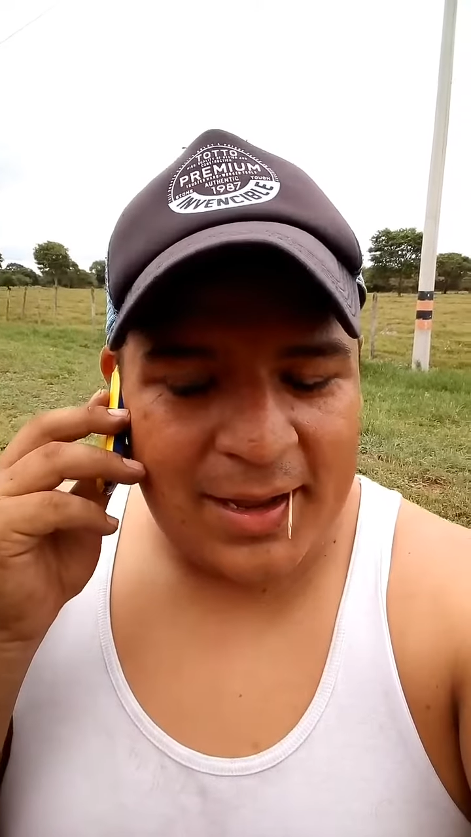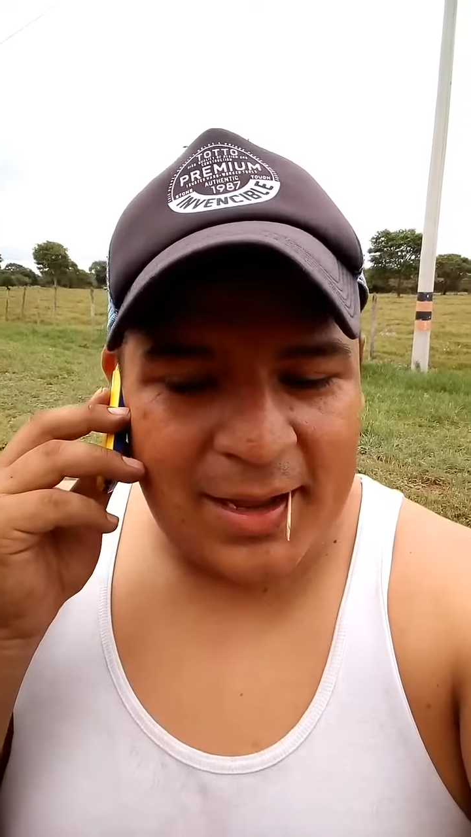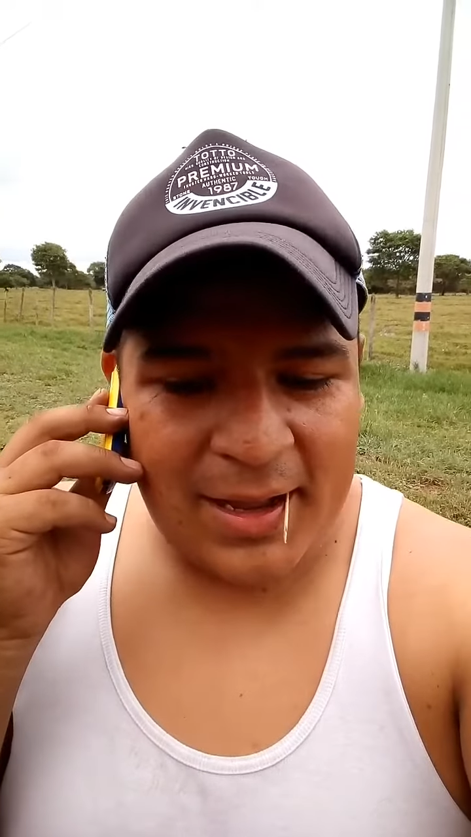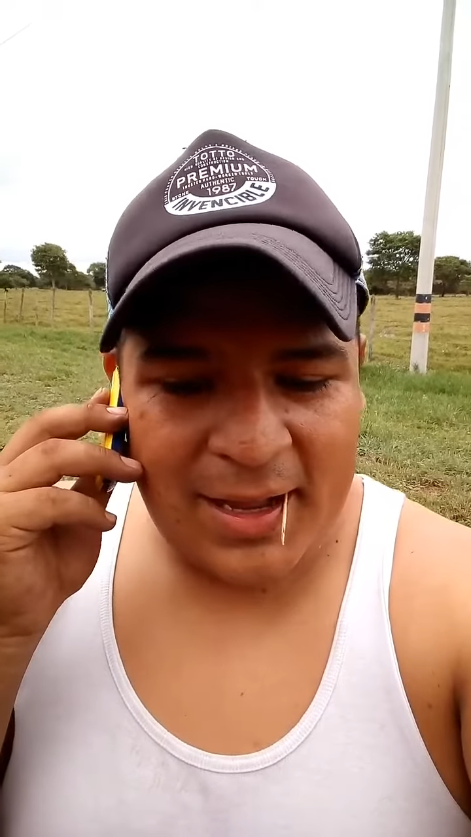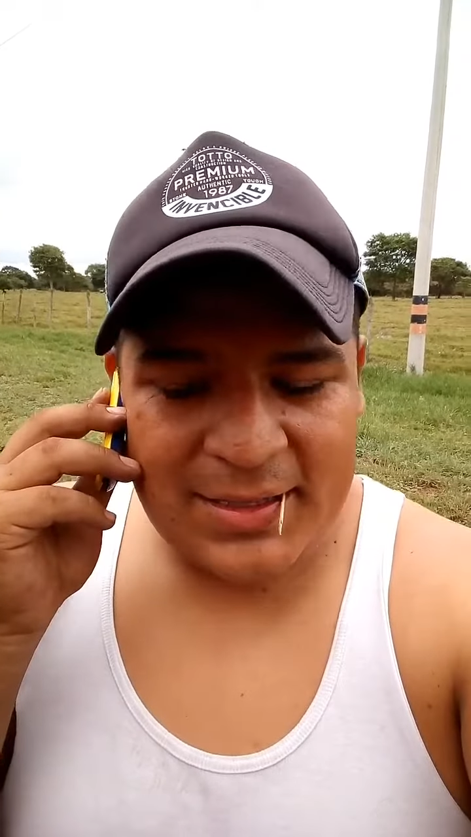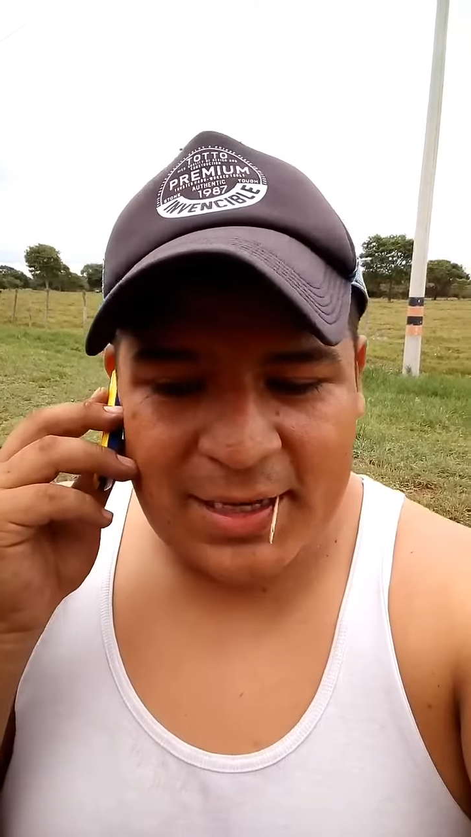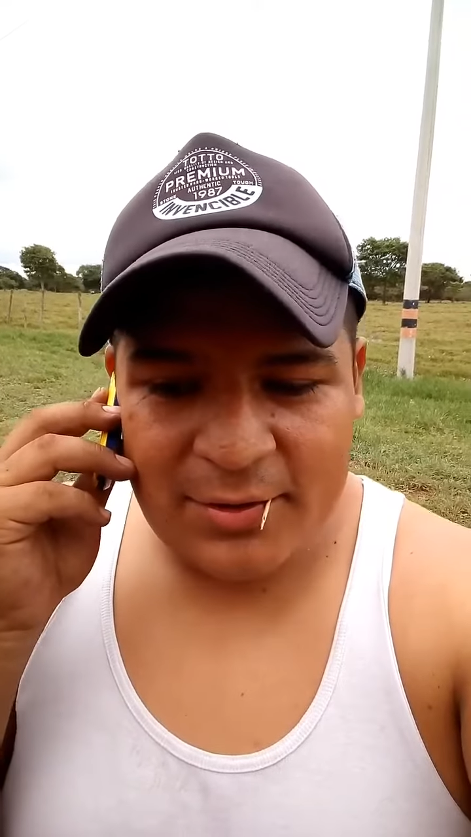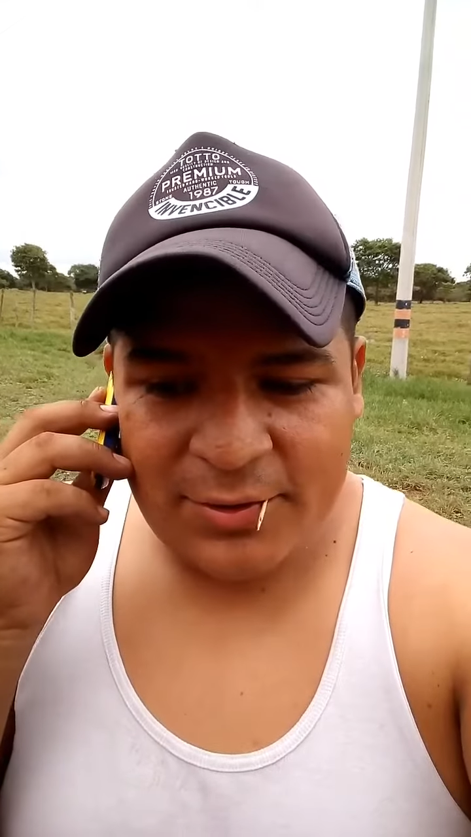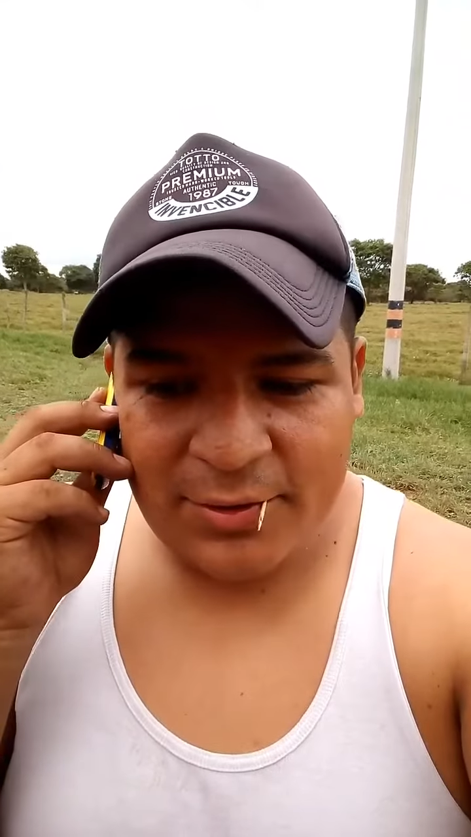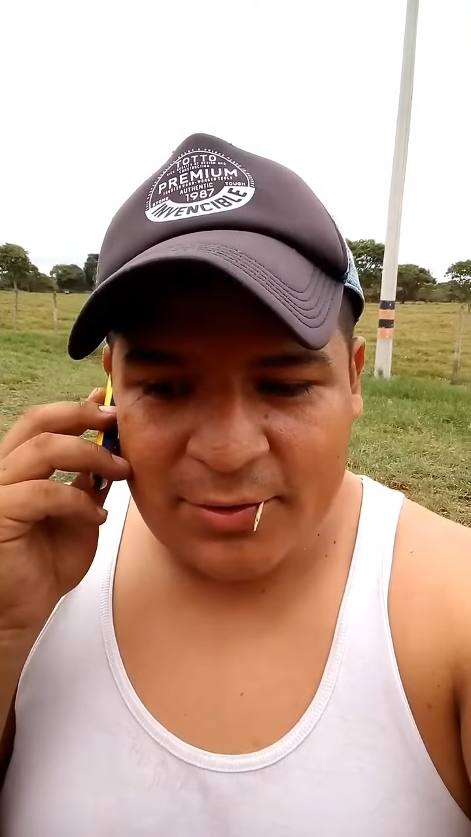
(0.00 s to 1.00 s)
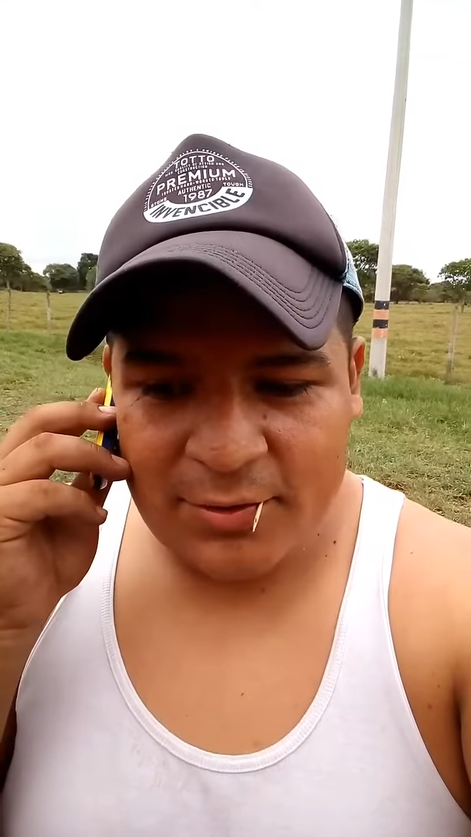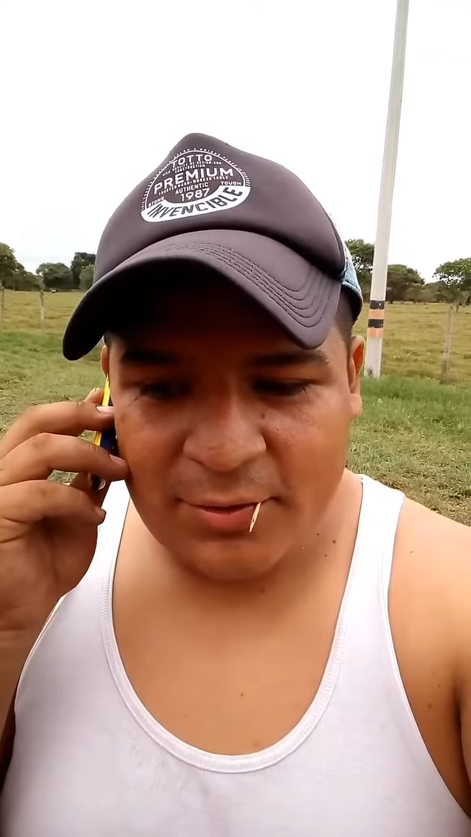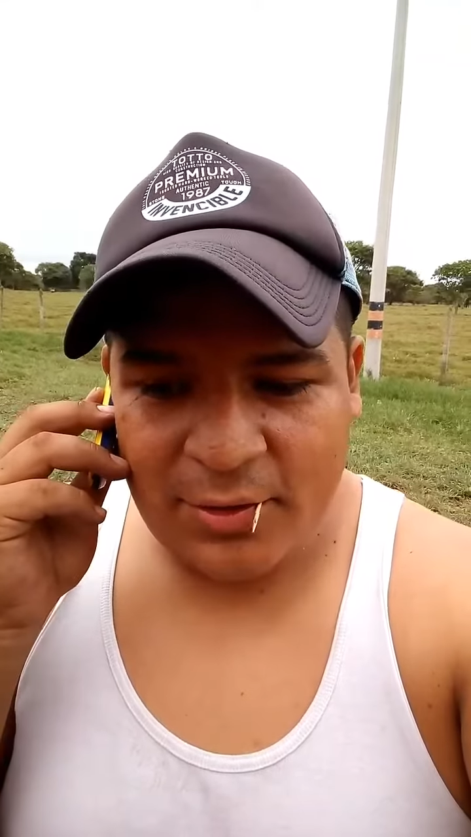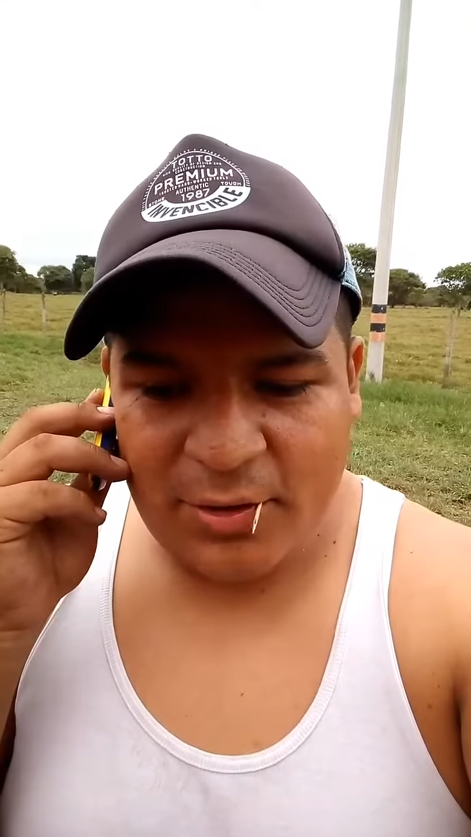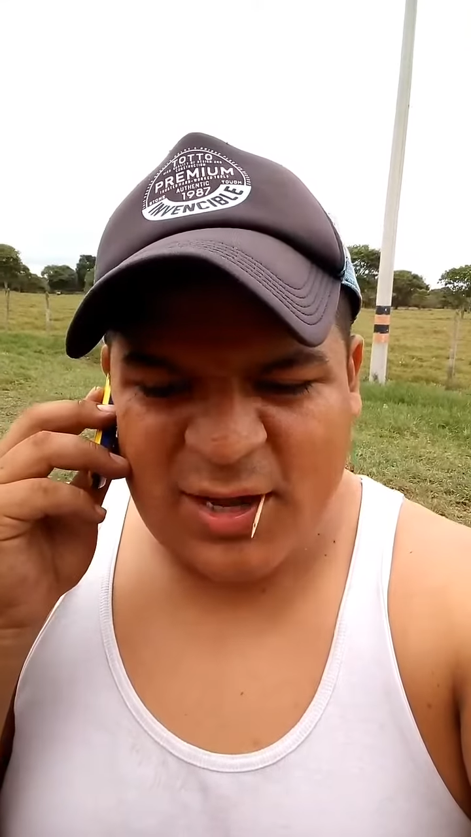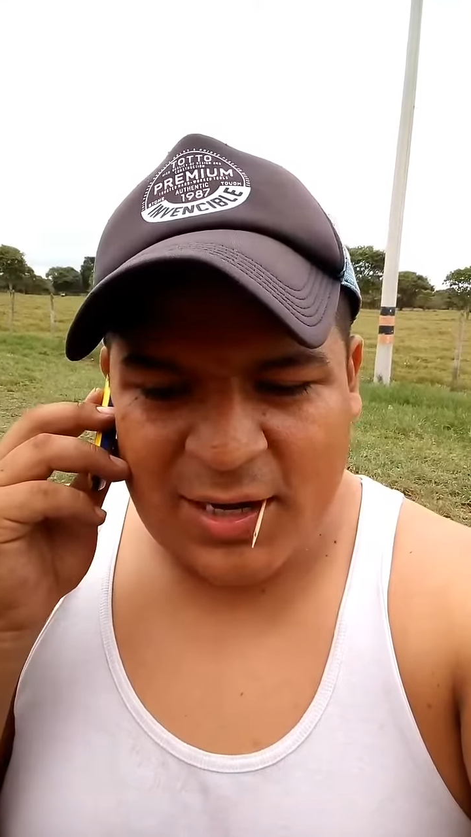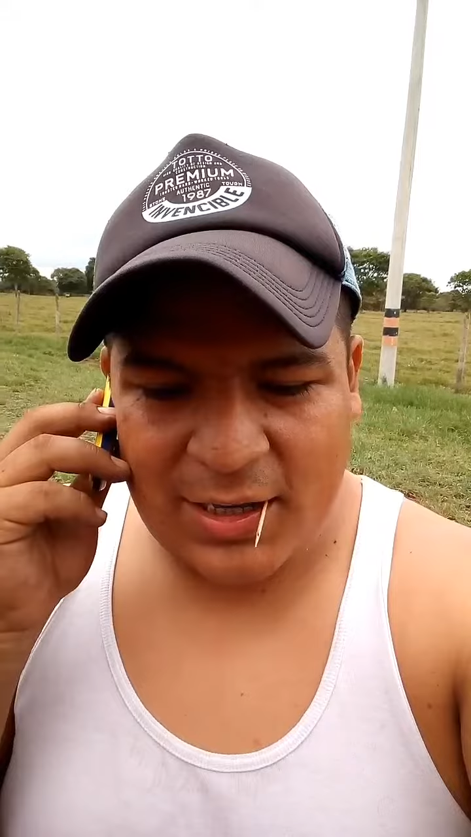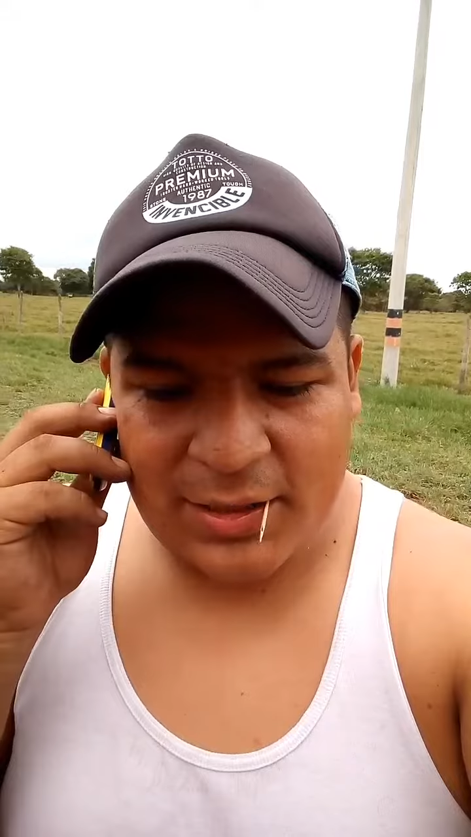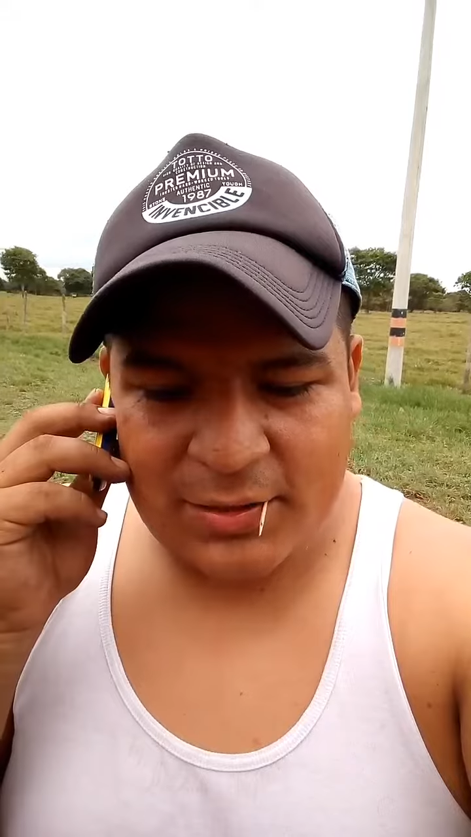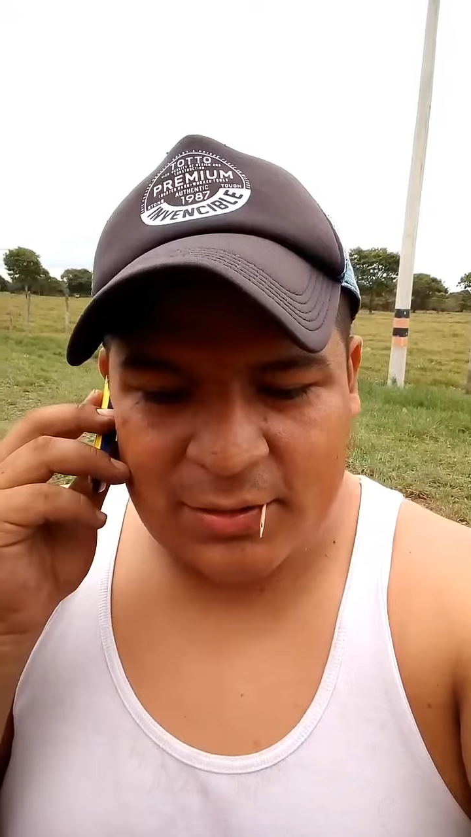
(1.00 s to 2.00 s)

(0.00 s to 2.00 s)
Ah, ya lo dio. No, don Carlitos,